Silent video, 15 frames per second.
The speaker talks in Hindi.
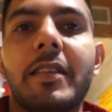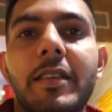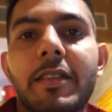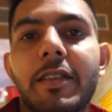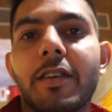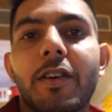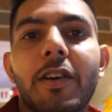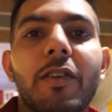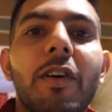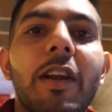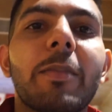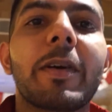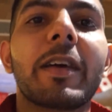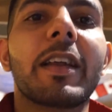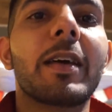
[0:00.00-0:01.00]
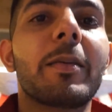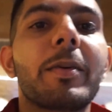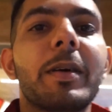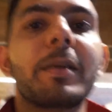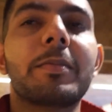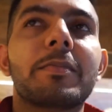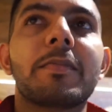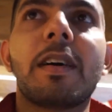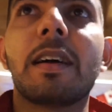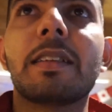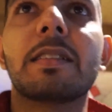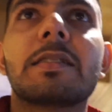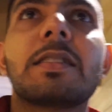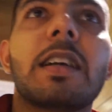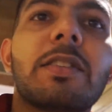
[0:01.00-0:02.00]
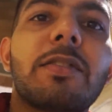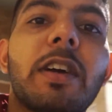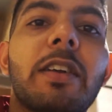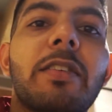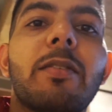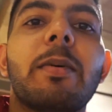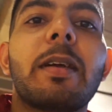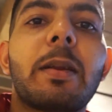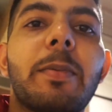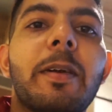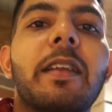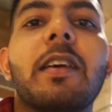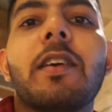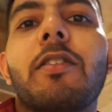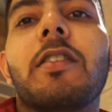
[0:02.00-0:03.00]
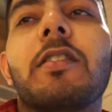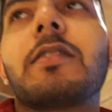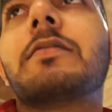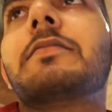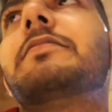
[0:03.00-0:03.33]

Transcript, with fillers: ये ऑर्डर वाले भैया ने भी आई थिंक सातवीं आठवीं बार रिपीट किया ऑर्डर